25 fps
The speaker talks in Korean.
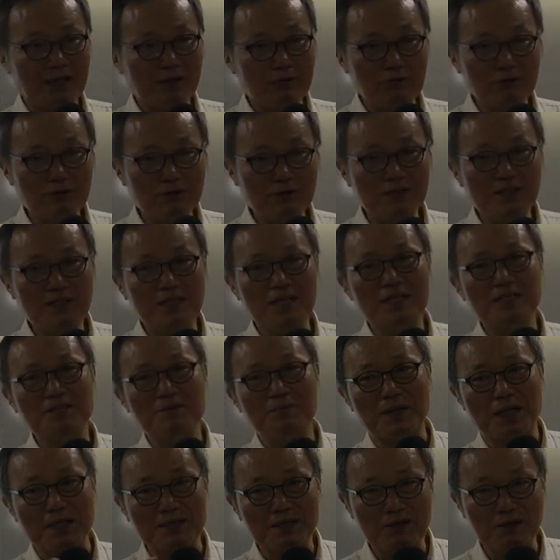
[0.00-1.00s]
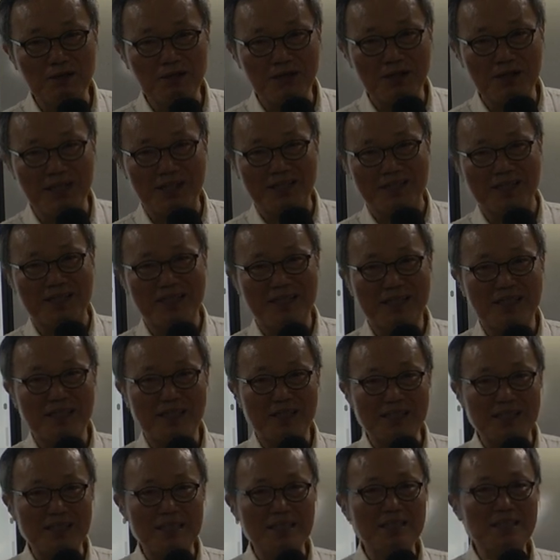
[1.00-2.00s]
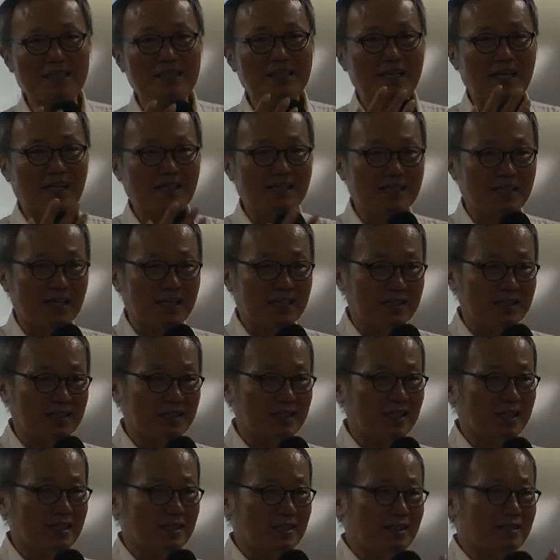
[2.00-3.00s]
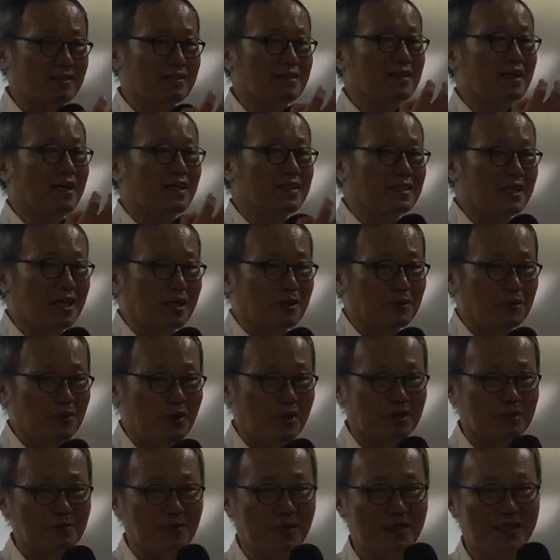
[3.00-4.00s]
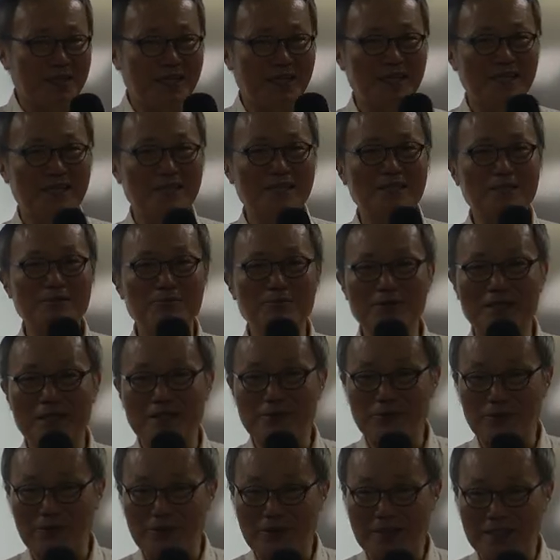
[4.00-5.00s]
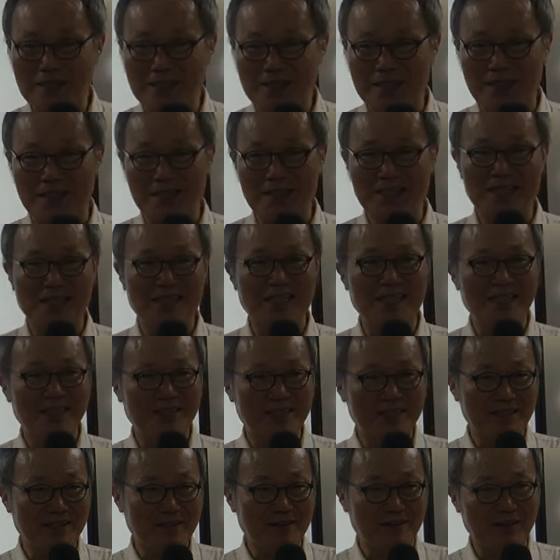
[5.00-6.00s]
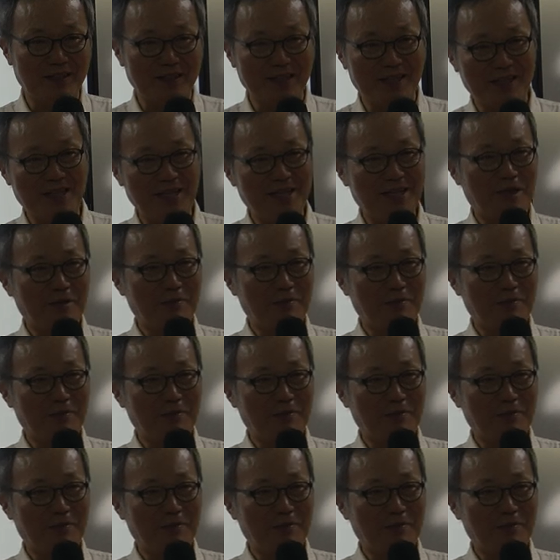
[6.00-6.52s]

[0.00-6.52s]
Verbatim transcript: 국리를 해서 만들어낸 디즈니랜드라는 특정한 장소에서만 시뮬라슨이 이렇게 즐겁게